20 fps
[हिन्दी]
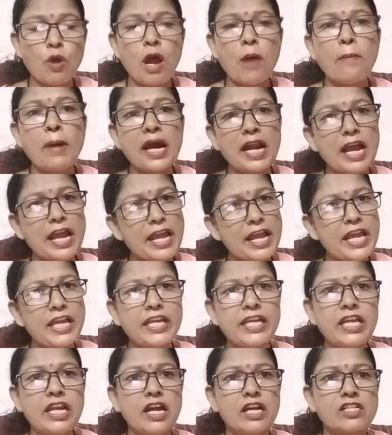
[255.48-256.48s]
हमारा
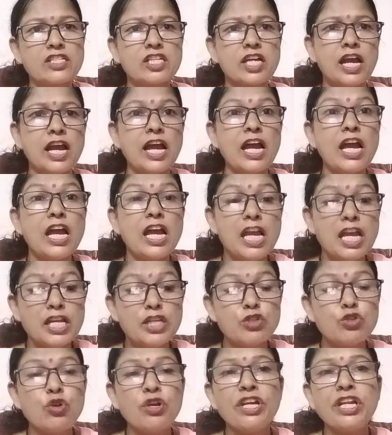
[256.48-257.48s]
एक ही लक्ष्य है
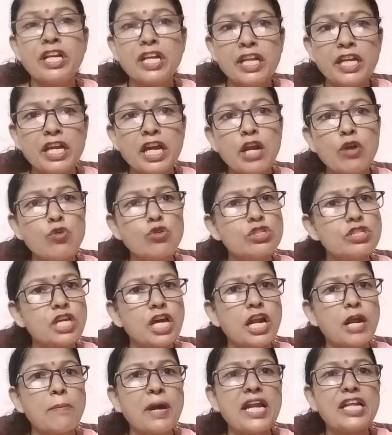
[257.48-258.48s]
जो इनलीगल
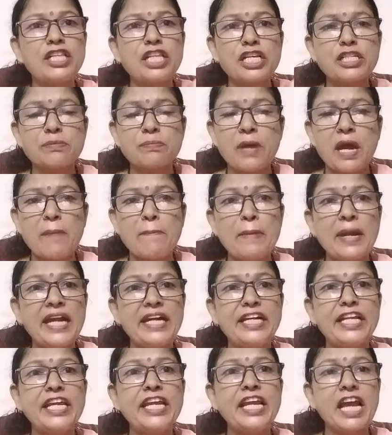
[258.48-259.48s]
घुसकर हमारे देश में
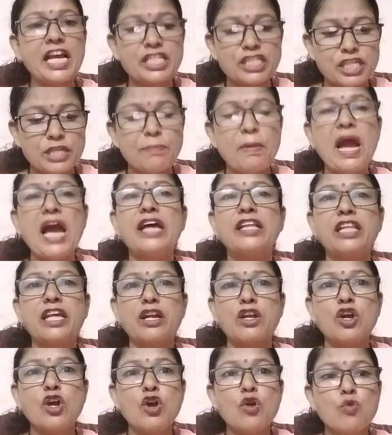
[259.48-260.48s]
बैठी है सीमा
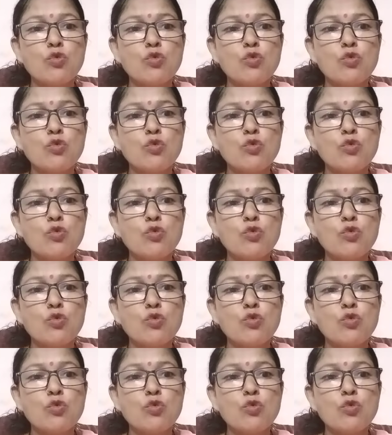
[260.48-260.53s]
हैदर